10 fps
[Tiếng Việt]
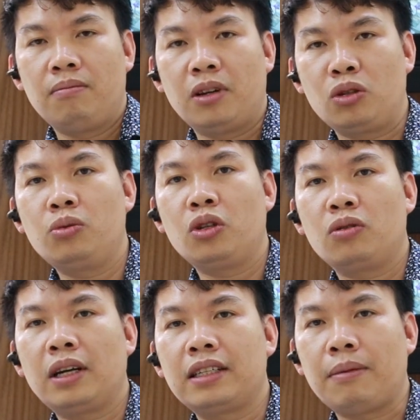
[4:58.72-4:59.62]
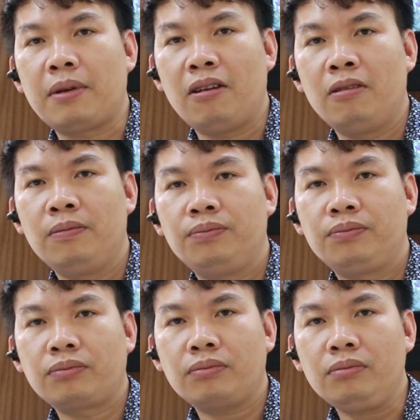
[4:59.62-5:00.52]
mà mà giúp cho chúng ta giảm đau.
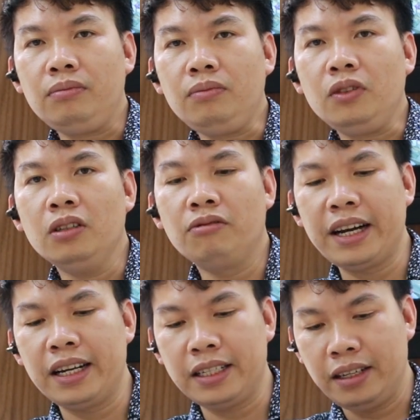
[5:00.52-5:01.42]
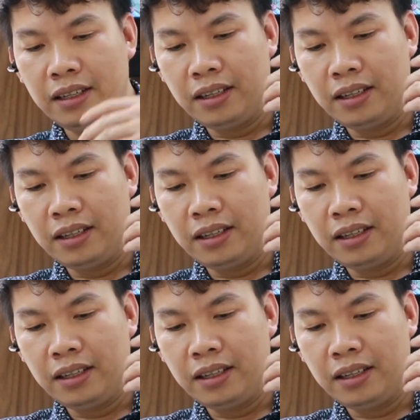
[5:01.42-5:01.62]
Vậy là gì?